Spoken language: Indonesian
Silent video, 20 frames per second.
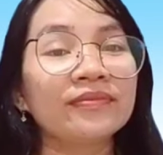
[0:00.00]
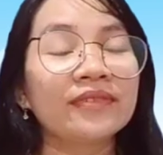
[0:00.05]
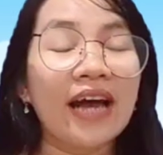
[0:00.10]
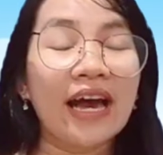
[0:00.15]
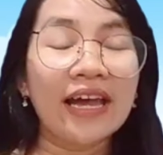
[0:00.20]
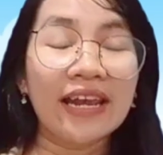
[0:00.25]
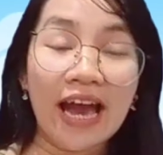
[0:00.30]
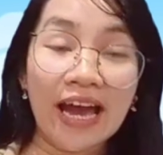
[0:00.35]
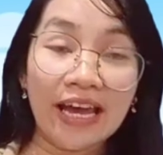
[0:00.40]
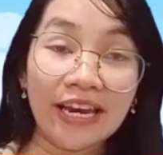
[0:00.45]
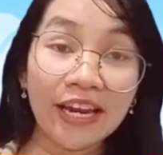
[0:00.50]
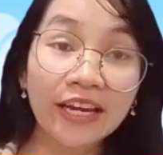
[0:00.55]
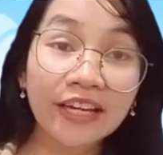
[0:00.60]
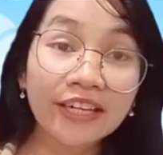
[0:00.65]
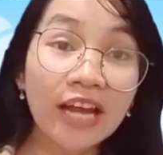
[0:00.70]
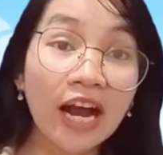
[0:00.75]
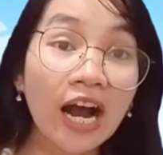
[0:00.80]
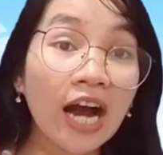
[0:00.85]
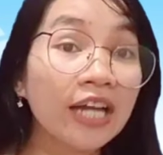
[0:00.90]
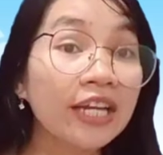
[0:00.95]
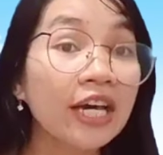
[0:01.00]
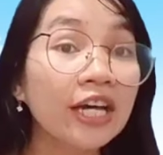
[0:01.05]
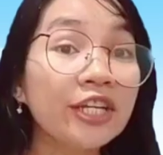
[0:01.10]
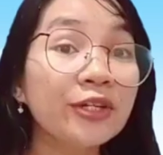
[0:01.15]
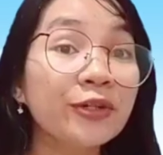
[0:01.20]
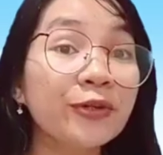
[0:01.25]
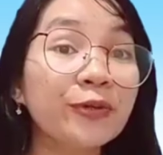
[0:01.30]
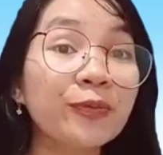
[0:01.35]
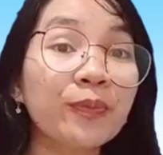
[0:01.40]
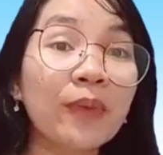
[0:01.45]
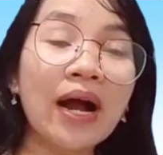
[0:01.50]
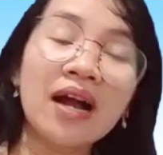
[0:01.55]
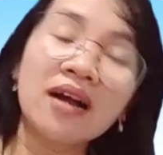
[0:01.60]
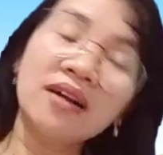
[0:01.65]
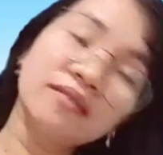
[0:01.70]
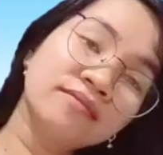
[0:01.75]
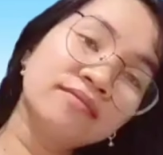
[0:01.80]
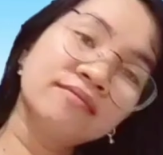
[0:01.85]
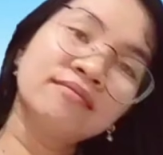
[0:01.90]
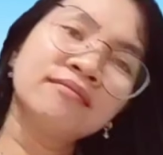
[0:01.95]
Anak-anak yang ada di
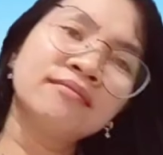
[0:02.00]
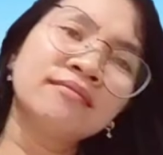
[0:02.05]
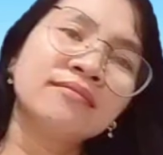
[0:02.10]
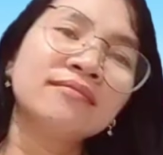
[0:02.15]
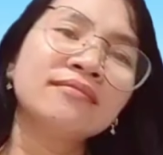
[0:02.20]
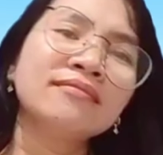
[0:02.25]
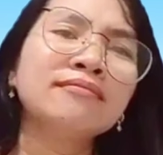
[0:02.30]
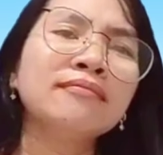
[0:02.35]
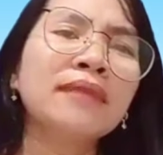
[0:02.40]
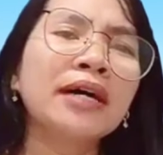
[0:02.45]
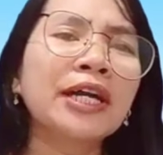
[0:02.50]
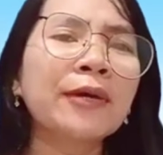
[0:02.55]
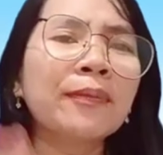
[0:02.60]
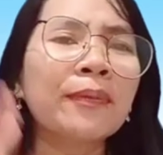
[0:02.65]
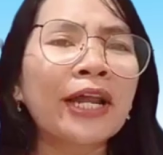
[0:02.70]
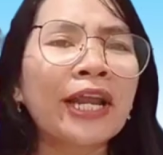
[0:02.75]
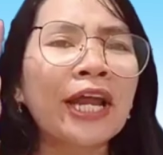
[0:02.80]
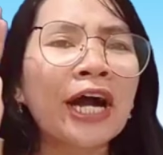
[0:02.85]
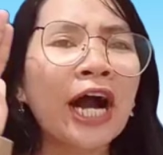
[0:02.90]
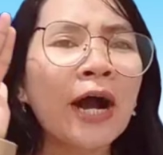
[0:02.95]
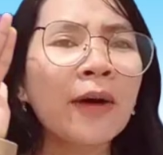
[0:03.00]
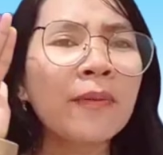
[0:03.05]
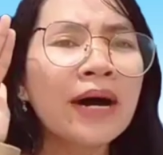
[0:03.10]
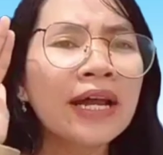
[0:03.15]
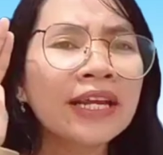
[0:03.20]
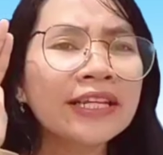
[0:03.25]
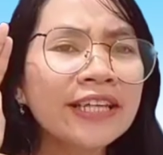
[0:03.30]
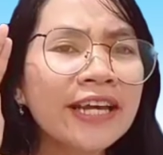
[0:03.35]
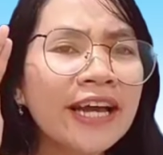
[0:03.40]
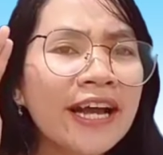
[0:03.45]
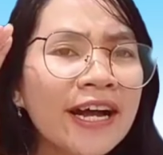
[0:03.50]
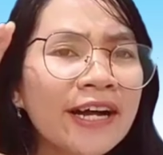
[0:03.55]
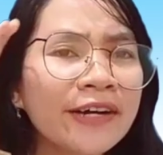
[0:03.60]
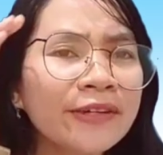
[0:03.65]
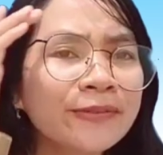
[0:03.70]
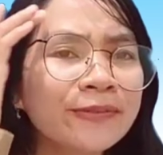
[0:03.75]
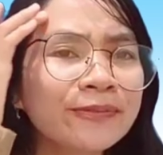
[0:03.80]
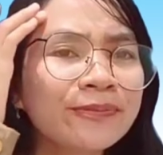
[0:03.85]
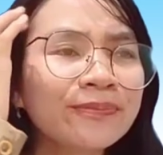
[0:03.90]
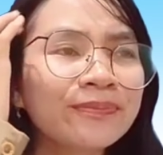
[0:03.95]
rumah, bagaimana
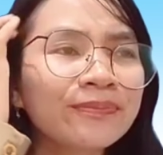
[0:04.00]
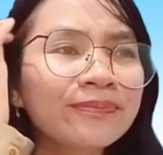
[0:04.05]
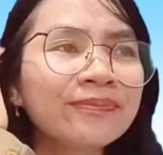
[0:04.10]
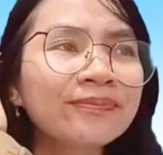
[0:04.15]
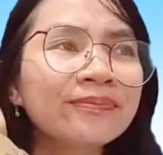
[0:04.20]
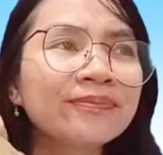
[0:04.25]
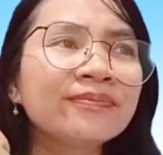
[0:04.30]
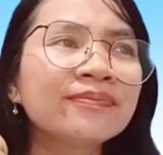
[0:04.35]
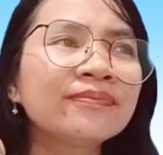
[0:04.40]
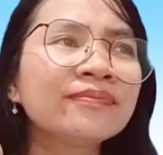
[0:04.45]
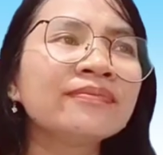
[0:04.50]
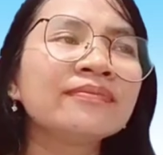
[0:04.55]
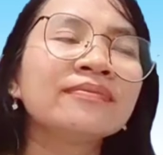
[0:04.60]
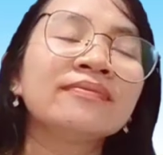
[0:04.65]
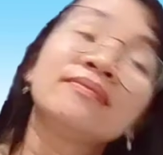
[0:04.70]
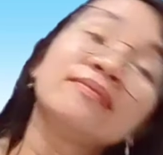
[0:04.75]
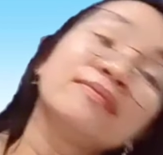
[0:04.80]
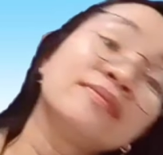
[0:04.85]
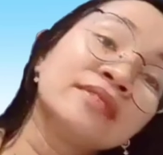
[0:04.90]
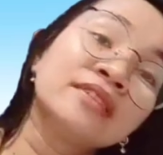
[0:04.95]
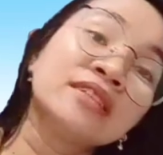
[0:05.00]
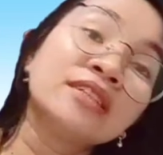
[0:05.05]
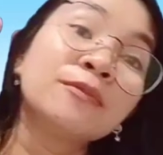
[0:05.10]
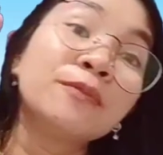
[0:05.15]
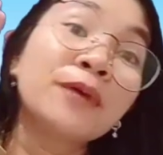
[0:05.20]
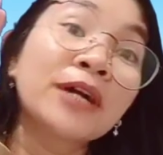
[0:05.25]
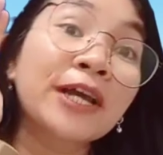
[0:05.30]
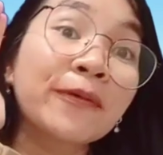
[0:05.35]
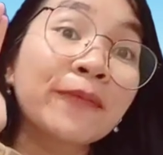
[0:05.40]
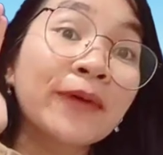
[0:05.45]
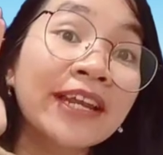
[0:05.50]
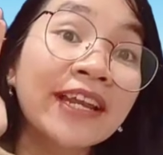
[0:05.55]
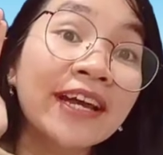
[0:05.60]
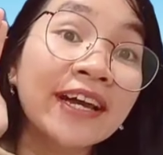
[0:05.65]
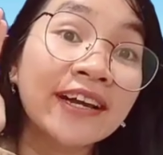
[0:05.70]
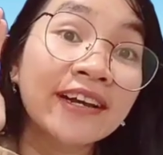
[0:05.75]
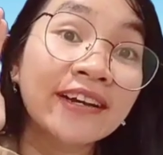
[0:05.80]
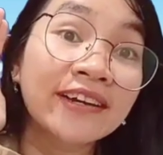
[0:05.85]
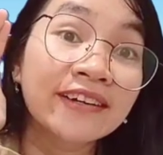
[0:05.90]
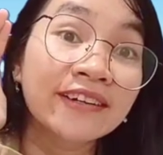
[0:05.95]
kabarnya?
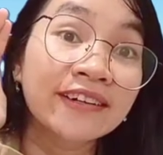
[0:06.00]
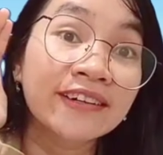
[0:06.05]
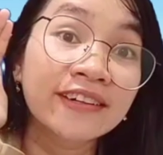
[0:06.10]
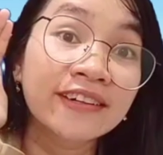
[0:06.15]
Bagaimana?